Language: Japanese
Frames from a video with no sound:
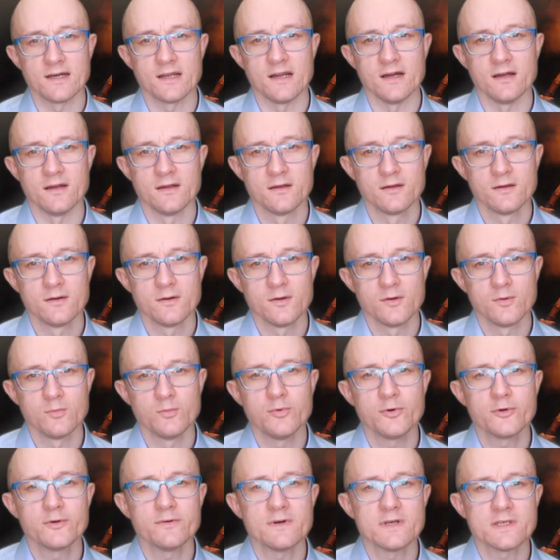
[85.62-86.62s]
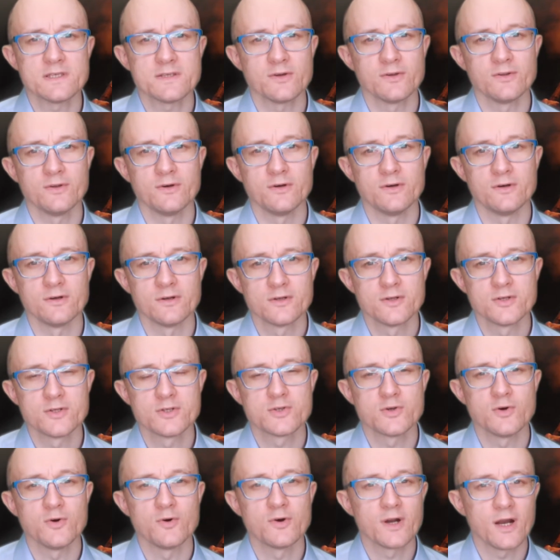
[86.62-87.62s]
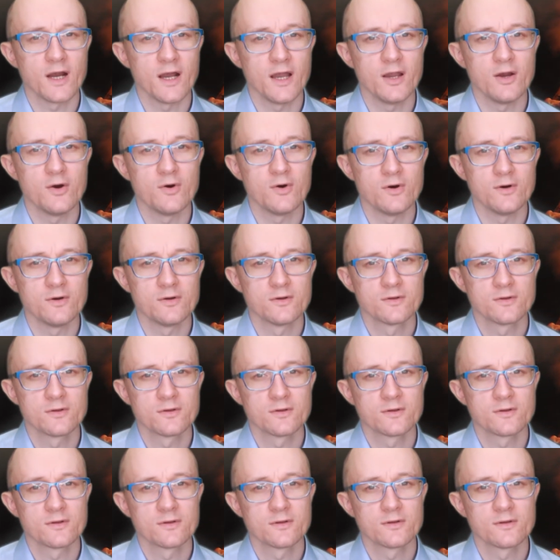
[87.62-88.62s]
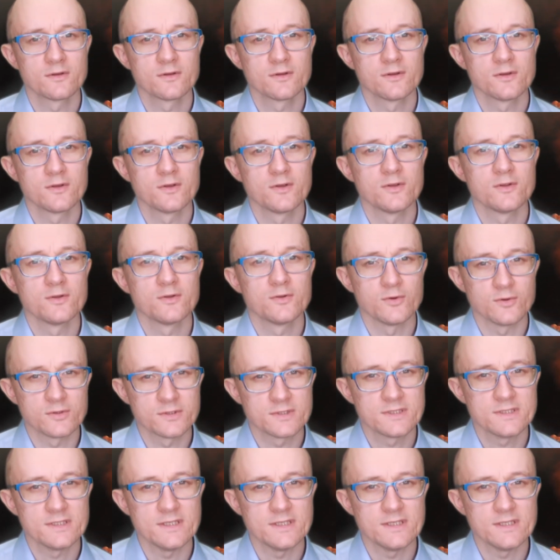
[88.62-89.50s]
から僕はその紹介を取っ